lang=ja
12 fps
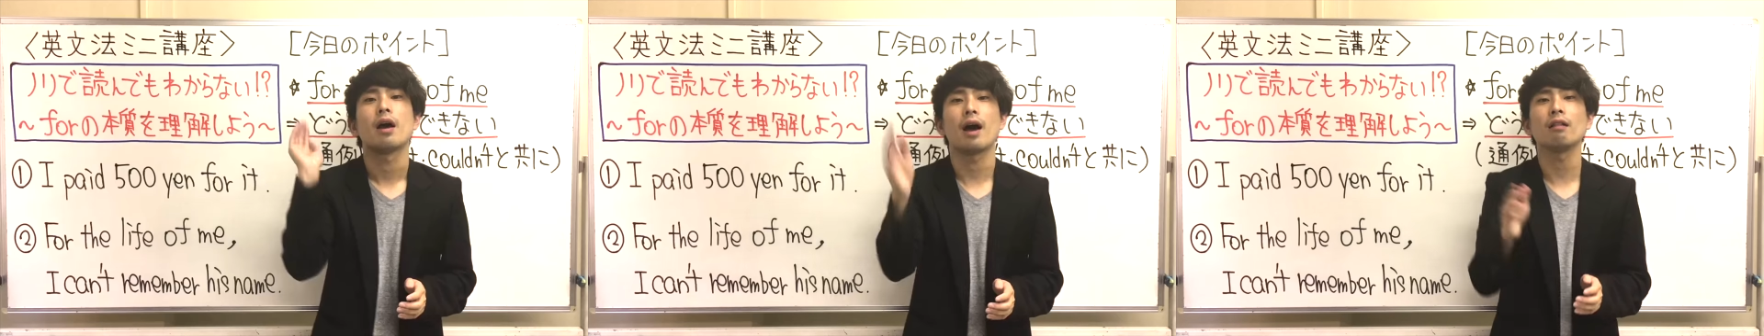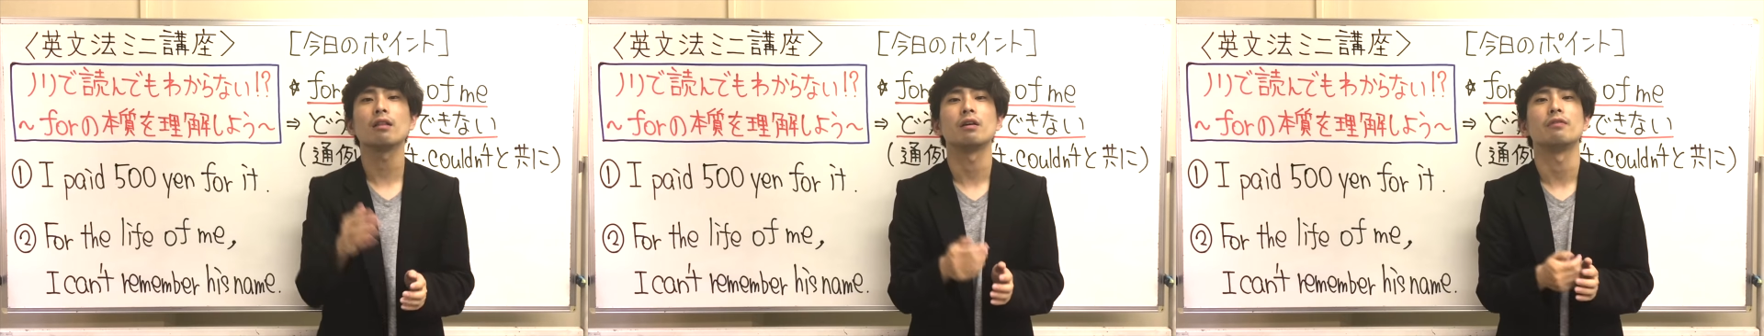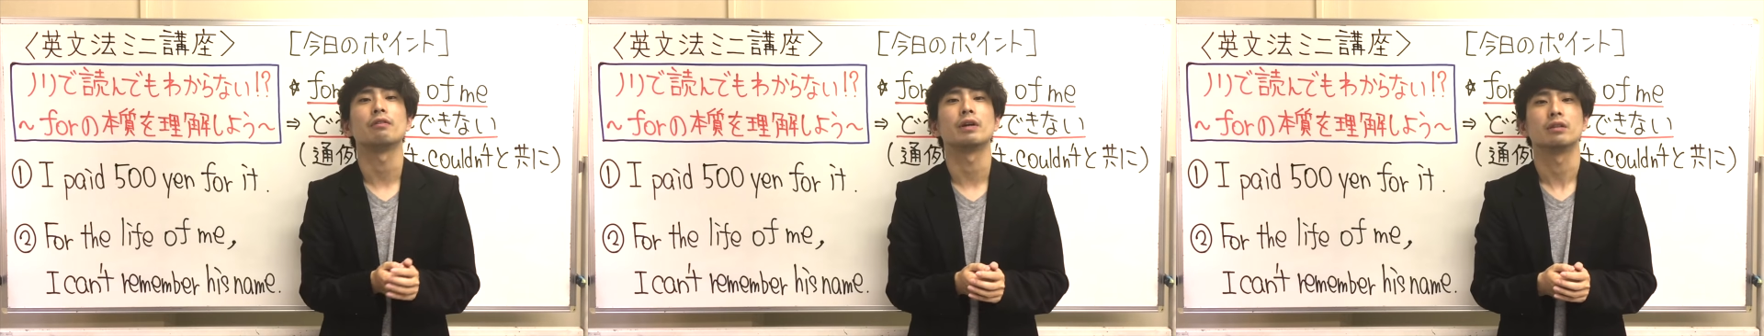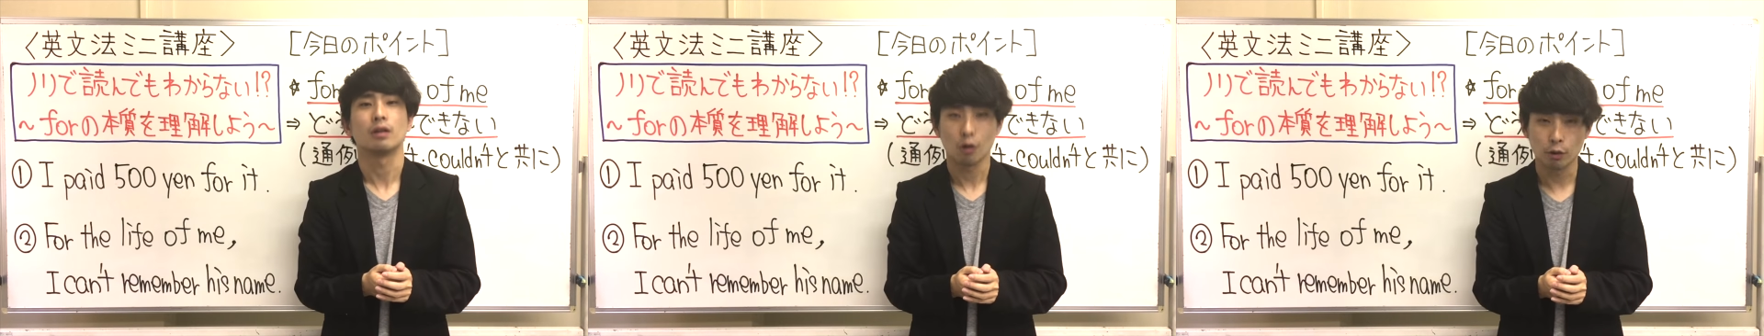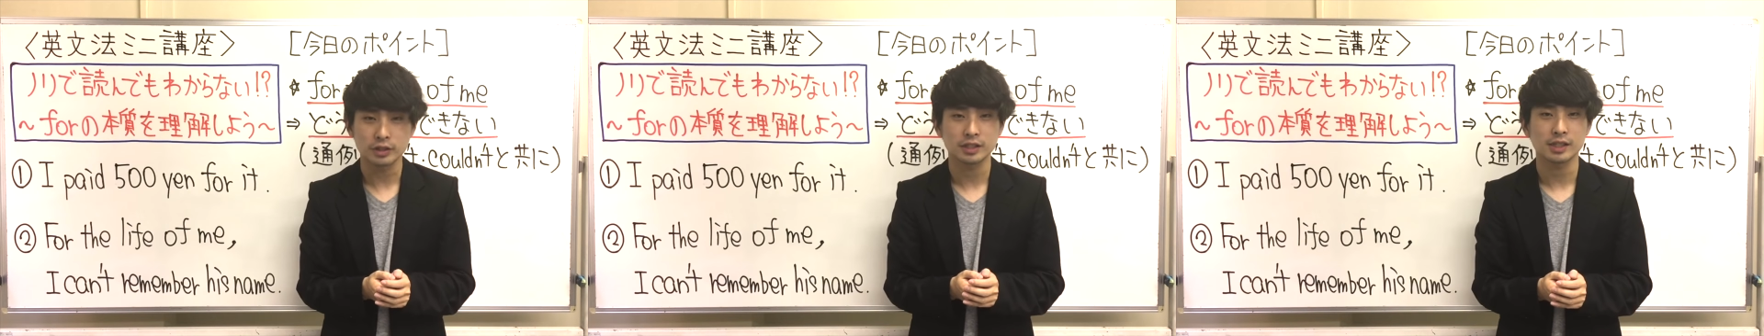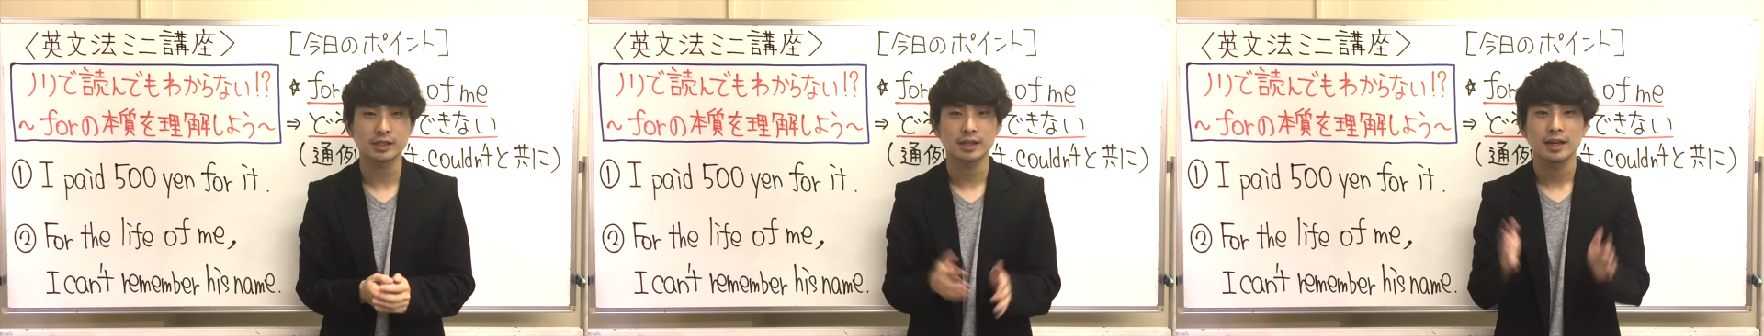Hello everyone, 大口
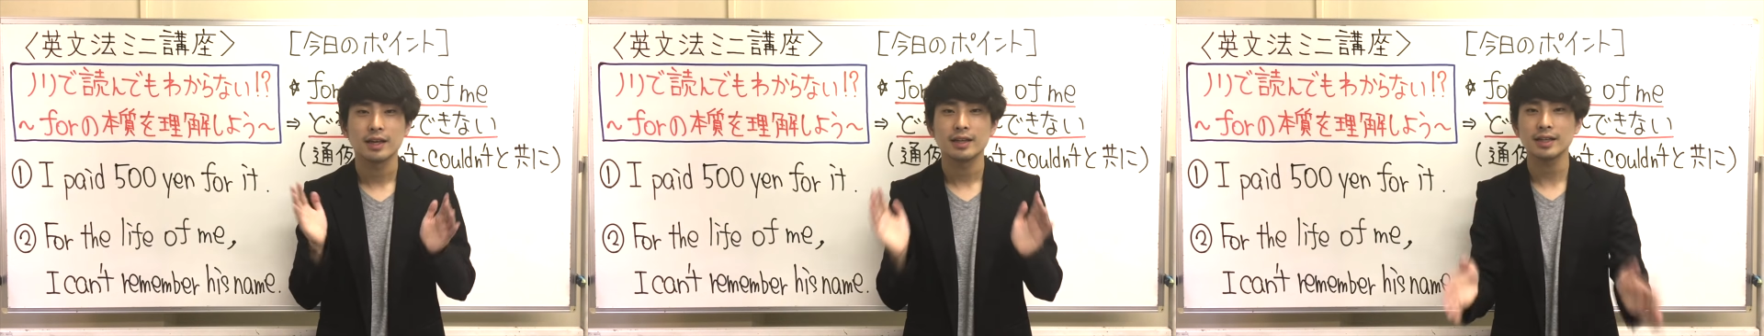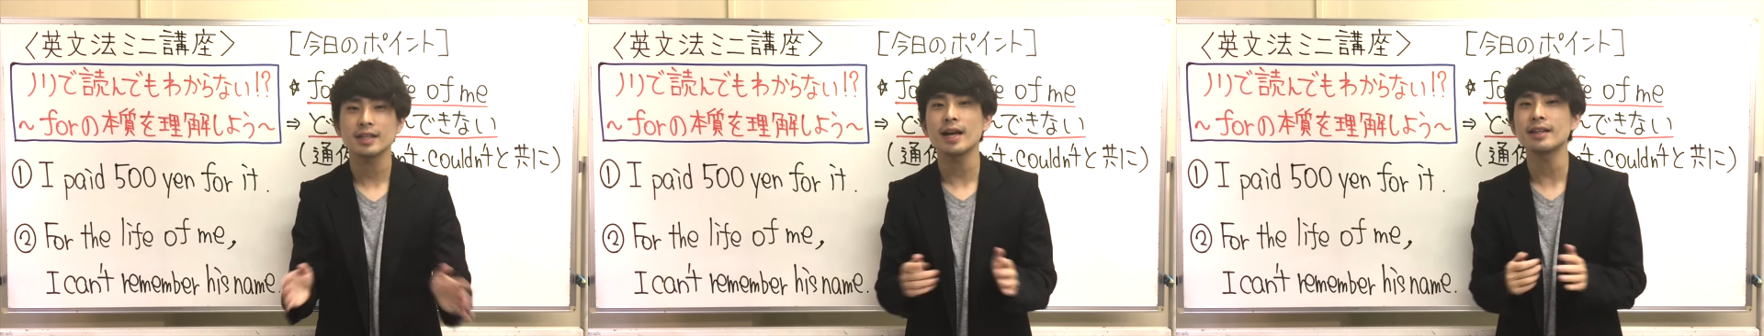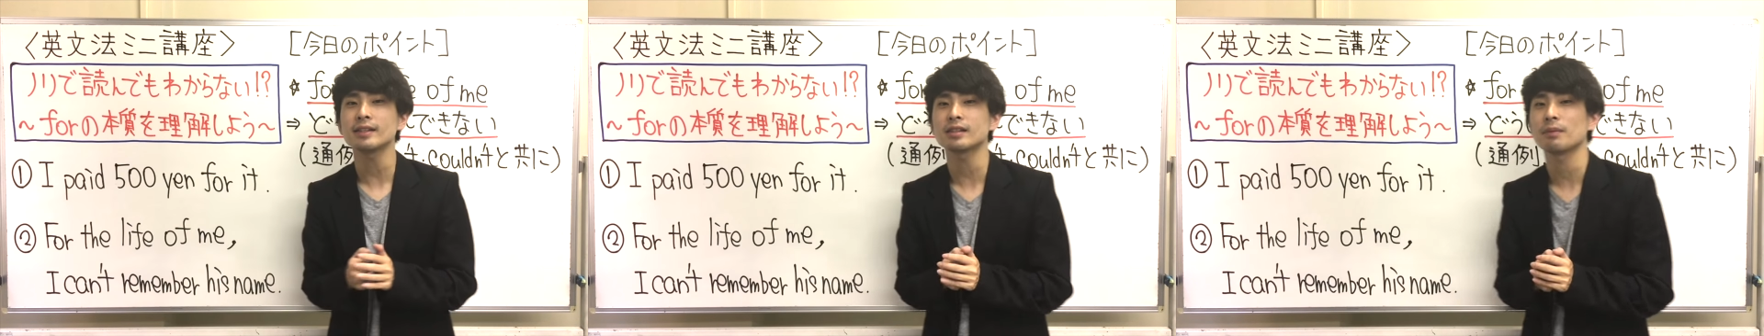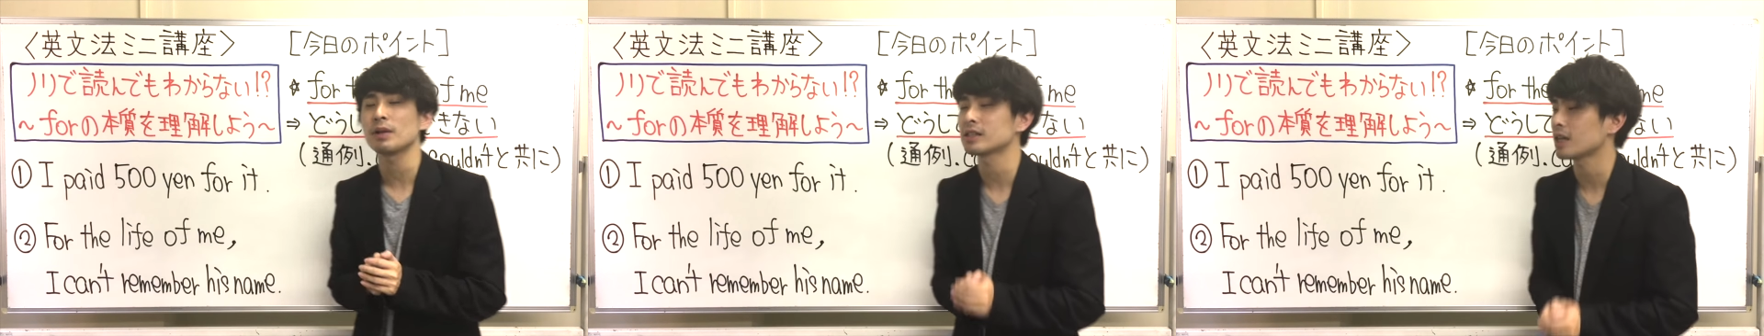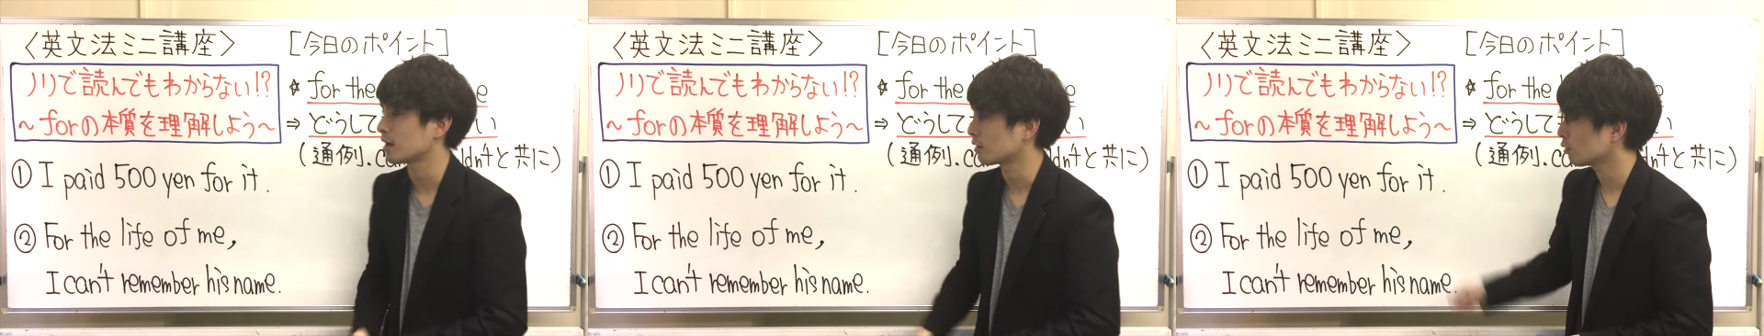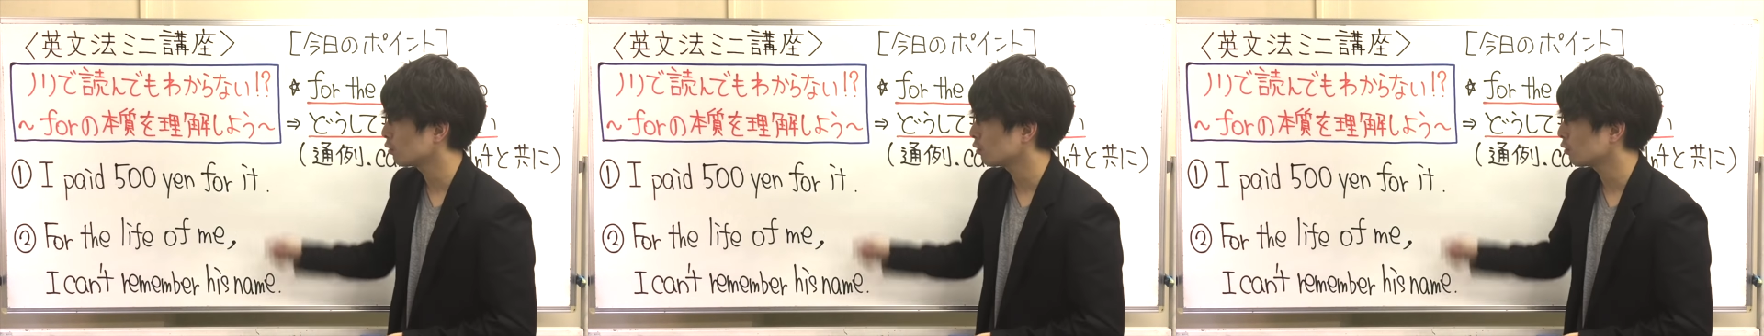です。いきなりですが皆さん、